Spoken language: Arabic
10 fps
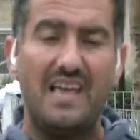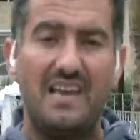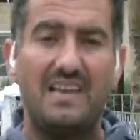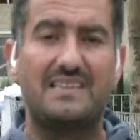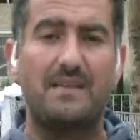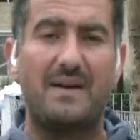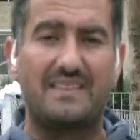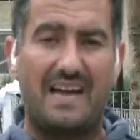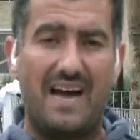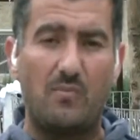ليتم
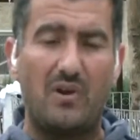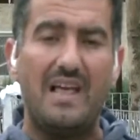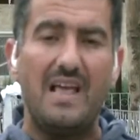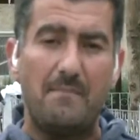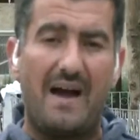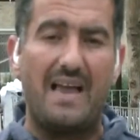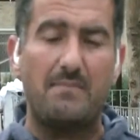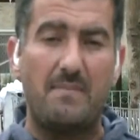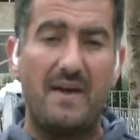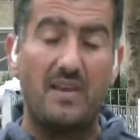التعامل مع
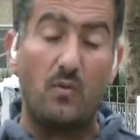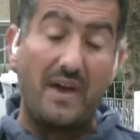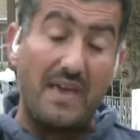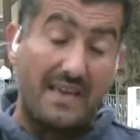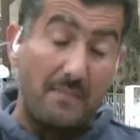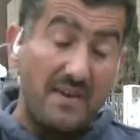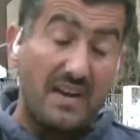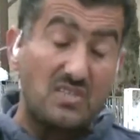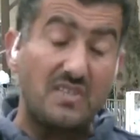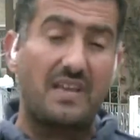المباني وهي
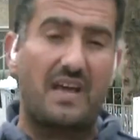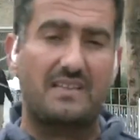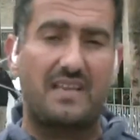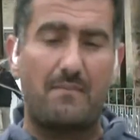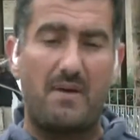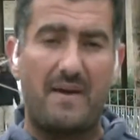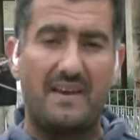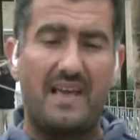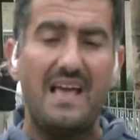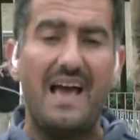كبيرة جدا أيضا
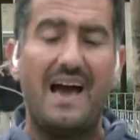المباني